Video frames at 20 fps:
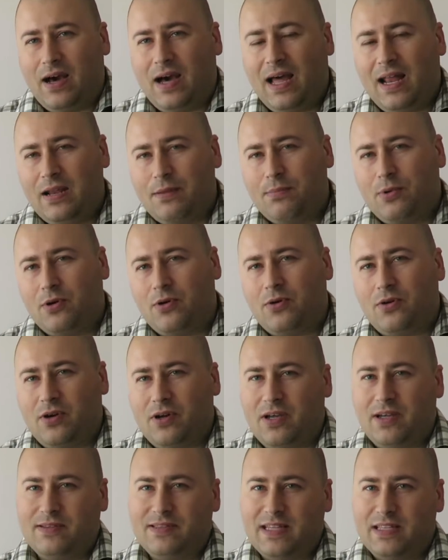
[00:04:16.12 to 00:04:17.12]
albo
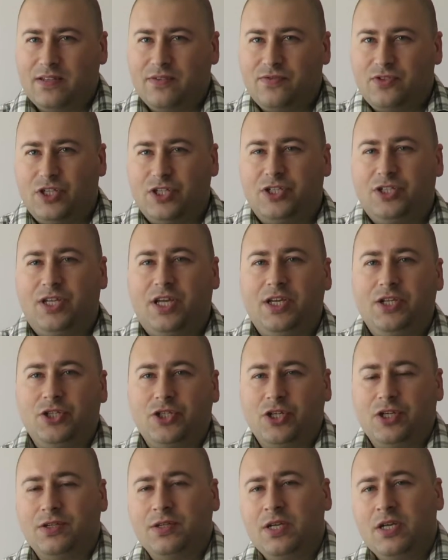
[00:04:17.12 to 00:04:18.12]
ten
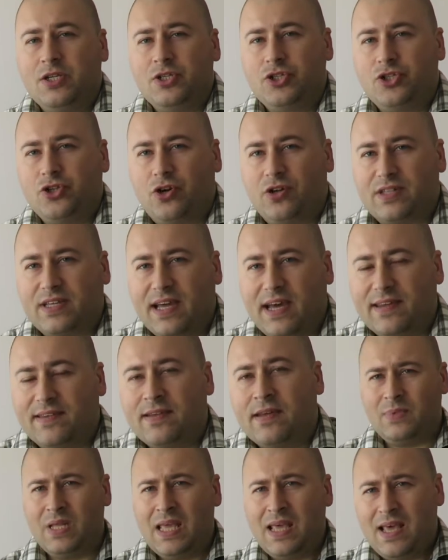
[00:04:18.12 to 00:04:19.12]
wcześniejszy Shotcut.
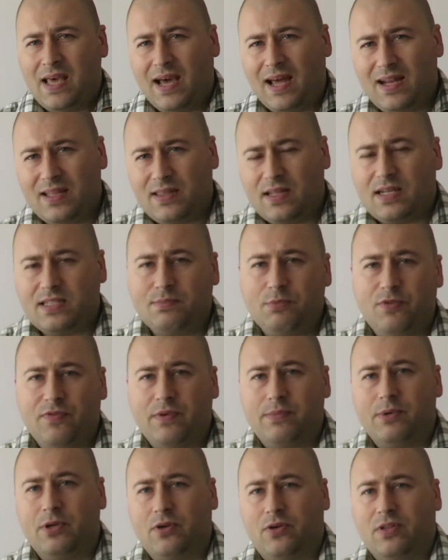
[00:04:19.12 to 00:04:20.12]
Ale teraz
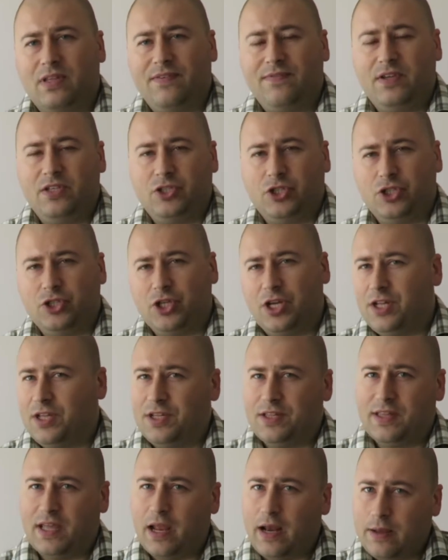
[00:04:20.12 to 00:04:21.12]
mówimy o DaVinci,
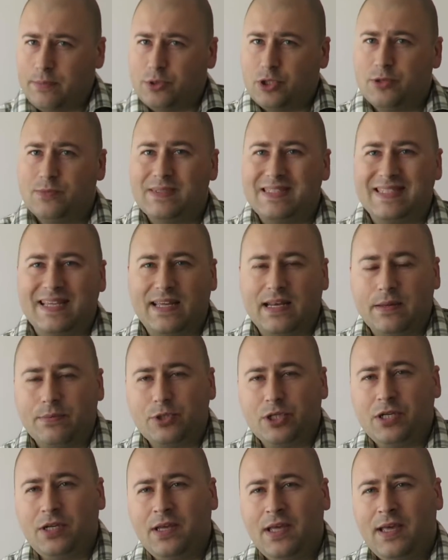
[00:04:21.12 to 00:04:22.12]
czyli najlepszym z
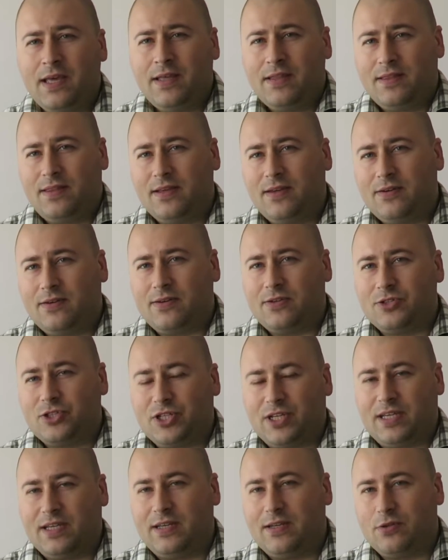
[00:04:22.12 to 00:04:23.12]
najlepszych, tylko
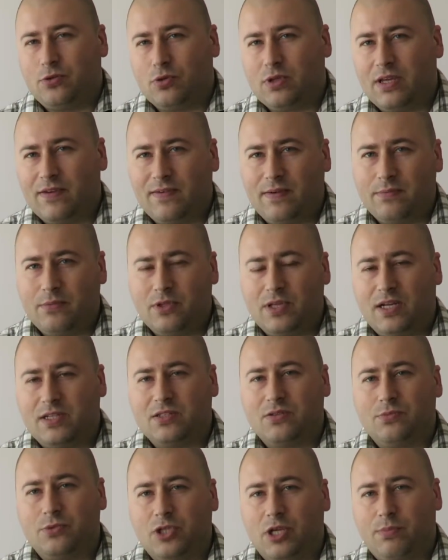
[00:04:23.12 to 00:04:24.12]
że tutaj Wam od
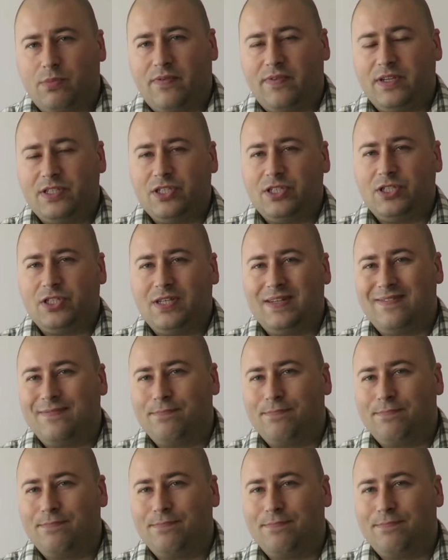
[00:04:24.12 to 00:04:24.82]
razu muszę powiedzieć,